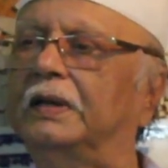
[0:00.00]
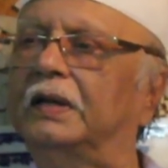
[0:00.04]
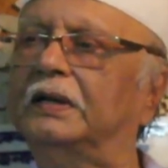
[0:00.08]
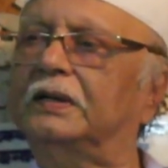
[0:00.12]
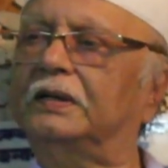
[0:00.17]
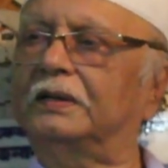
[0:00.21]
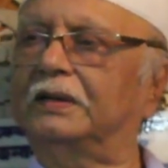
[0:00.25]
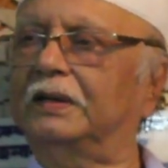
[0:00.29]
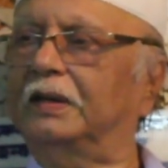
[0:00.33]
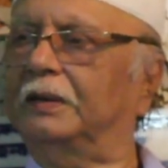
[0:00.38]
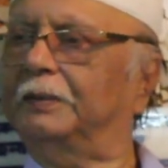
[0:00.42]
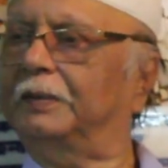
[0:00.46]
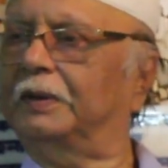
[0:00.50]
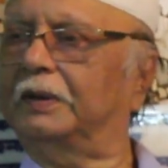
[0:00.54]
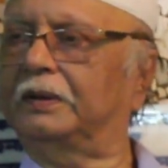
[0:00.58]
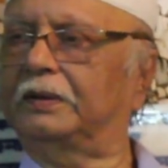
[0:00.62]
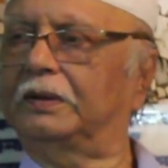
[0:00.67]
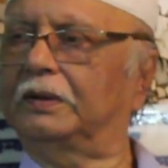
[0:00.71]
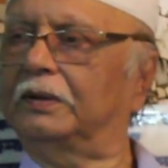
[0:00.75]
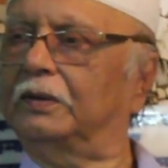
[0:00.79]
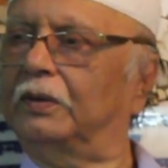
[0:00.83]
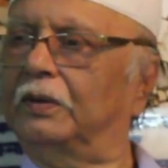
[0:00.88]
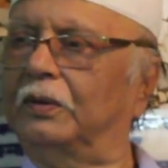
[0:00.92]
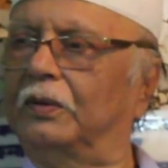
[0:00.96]
তার সাথে আমার
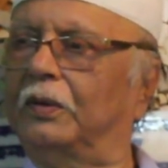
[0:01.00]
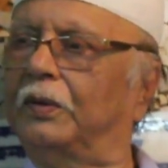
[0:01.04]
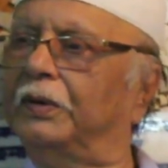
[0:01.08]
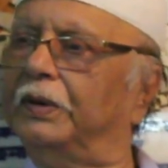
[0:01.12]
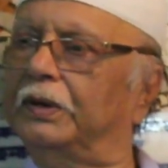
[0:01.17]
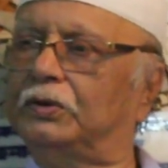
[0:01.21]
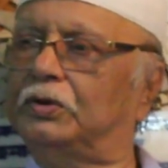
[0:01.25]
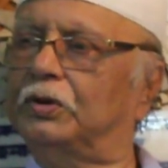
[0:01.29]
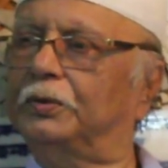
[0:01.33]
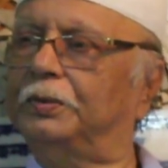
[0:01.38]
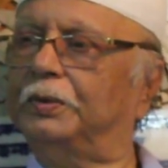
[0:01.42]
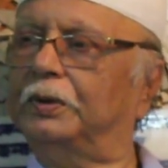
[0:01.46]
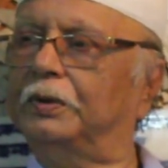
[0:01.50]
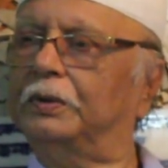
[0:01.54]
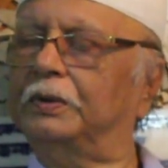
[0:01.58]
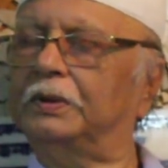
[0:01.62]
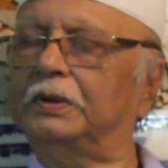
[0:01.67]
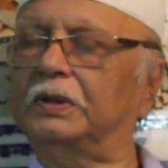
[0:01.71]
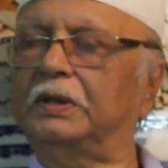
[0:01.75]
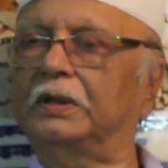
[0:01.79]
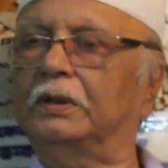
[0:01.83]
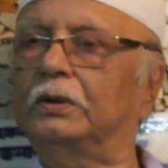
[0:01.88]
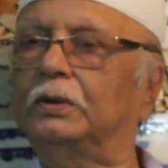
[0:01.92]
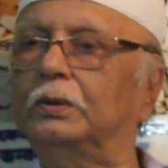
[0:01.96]
অনেক ছবি
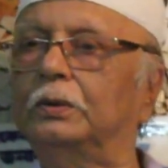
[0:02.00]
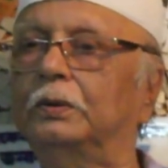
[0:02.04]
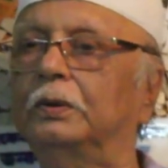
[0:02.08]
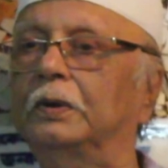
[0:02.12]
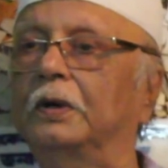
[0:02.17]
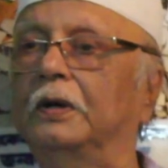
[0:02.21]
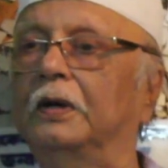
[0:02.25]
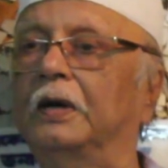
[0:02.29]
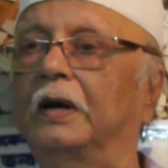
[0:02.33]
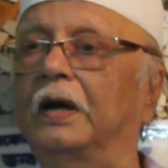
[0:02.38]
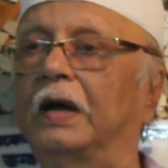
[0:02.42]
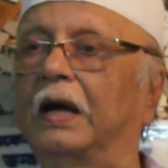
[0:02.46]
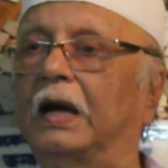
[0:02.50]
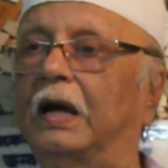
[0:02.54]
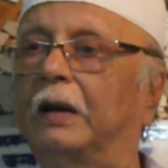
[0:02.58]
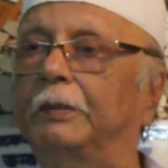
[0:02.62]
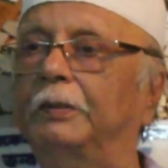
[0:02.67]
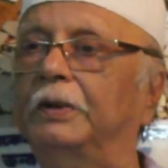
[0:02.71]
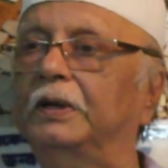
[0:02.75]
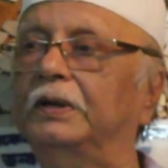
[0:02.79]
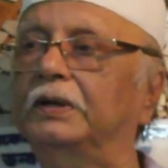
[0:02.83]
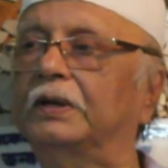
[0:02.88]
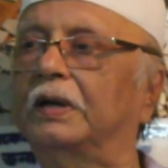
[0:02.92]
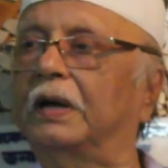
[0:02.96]
হয়েছে কিন্তু
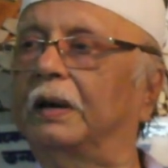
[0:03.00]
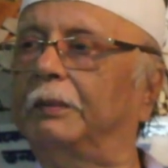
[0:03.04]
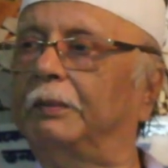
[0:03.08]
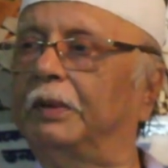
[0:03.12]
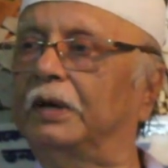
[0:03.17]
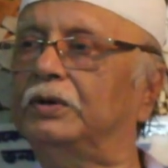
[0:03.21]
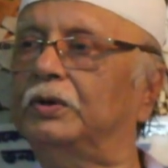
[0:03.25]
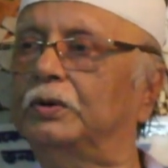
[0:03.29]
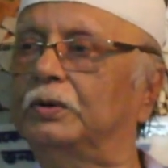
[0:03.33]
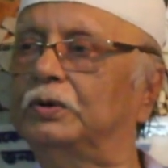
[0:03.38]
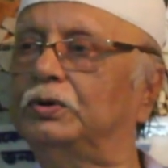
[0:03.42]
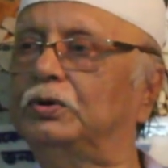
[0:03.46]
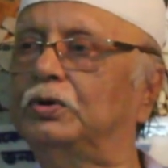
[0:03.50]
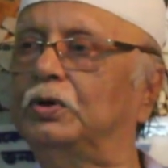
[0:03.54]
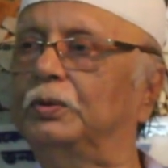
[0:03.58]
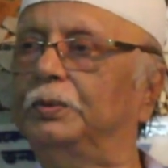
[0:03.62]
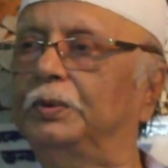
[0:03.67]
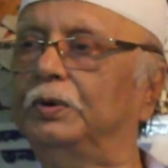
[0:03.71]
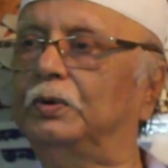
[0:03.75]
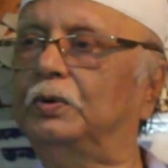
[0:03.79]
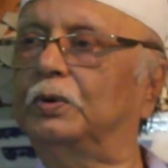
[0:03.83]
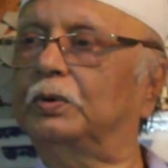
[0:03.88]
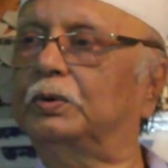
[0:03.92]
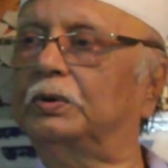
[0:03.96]
আমি আমরা যখন
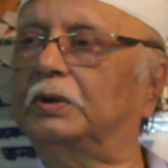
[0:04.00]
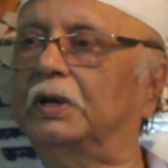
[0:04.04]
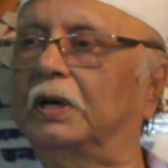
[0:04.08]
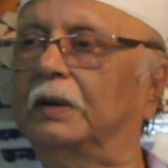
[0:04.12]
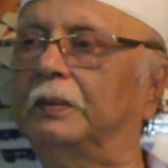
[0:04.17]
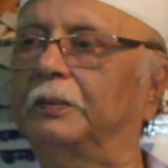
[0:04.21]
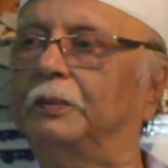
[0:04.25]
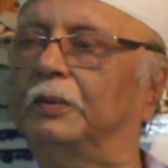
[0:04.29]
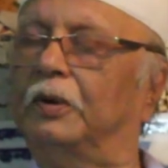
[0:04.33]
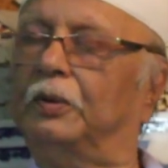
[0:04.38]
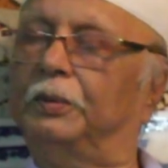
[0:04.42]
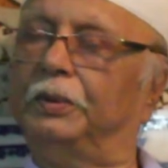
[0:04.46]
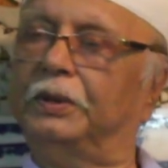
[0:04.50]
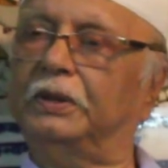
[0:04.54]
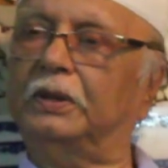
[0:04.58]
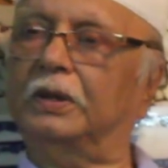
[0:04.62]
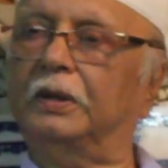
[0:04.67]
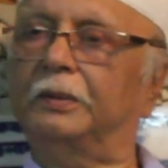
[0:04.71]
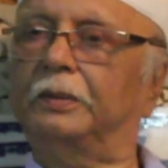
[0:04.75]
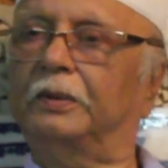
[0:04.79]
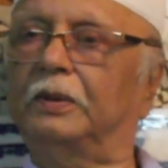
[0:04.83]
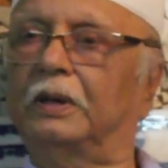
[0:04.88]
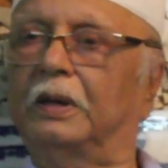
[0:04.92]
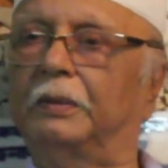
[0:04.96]
ছবি করতাম ববিতা
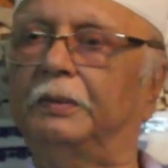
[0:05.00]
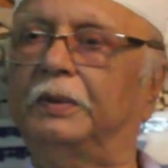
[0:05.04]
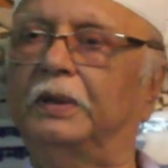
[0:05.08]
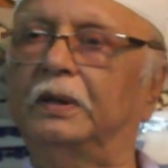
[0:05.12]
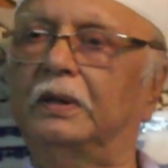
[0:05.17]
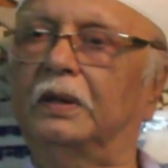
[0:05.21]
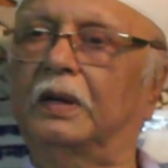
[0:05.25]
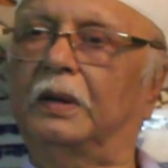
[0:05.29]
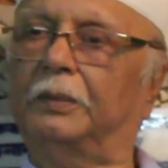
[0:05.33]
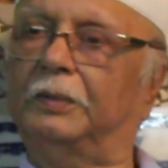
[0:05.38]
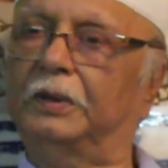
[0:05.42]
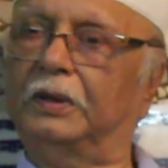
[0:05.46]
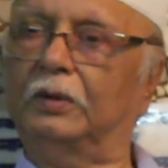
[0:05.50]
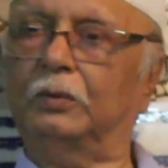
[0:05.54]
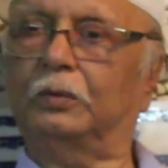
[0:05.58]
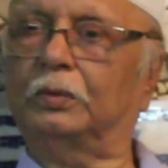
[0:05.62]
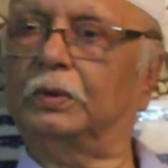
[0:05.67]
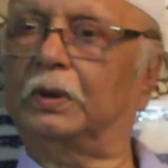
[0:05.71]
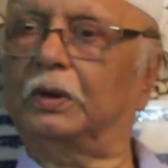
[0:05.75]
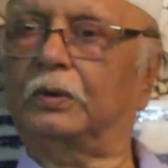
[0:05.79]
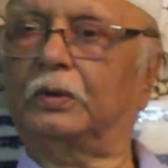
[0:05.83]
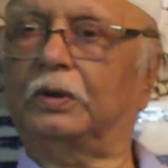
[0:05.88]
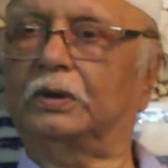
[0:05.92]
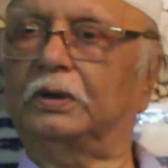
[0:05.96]
এবং আমি আমি
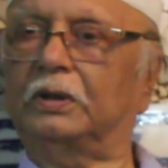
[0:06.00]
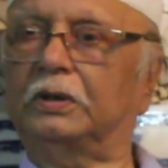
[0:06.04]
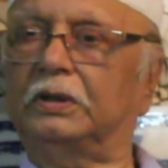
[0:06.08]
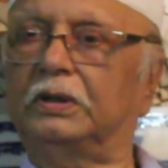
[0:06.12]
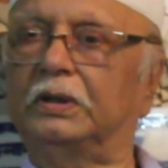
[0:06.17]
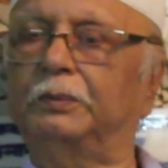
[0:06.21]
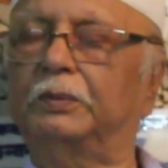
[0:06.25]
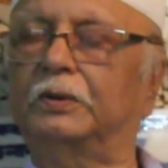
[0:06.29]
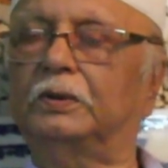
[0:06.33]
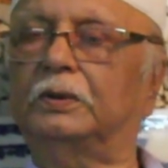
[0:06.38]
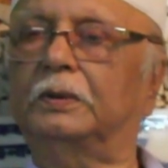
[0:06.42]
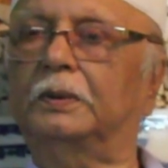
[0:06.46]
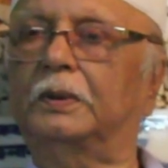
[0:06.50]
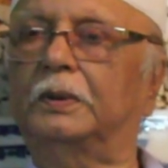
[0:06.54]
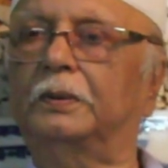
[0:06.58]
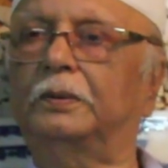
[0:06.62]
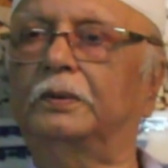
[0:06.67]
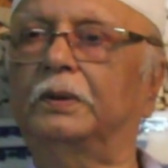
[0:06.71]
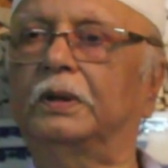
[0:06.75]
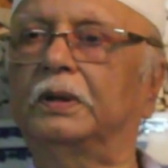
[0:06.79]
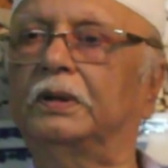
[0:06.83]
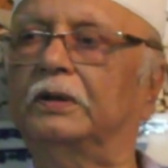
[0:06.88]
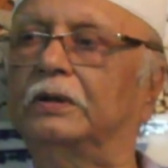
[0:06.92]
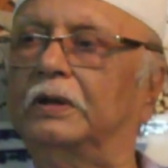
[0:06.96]
ওনার কথা ঠিক বলতে
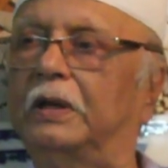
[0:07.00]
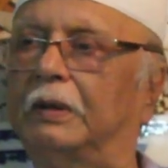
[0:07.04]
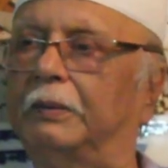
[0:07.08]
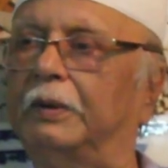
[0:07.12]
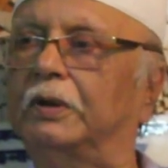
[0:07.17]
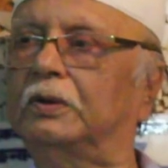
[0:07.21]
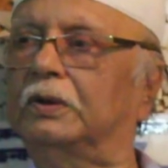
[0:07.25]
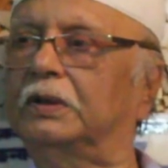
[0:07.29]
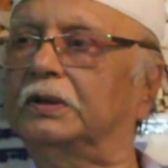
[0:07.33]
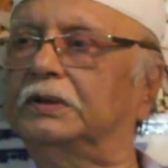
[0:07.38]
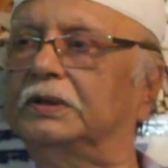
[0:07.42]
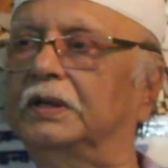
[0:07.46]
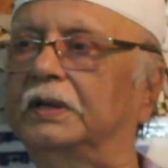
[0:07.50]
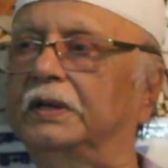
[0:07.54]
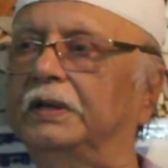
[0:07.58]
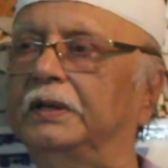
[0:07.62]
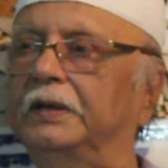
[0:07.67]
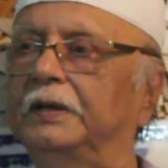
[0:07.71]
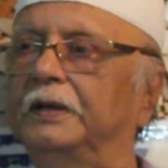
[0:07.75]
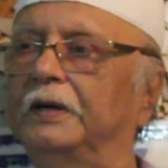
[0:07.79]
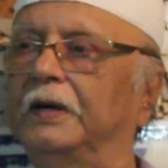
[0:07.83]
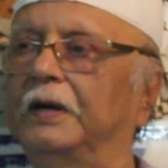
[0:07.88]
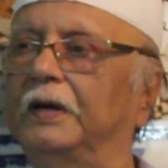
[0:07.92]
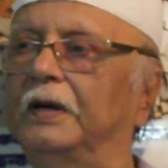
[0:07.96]
পারবো না কিন্তু আমার কথা জানি
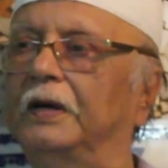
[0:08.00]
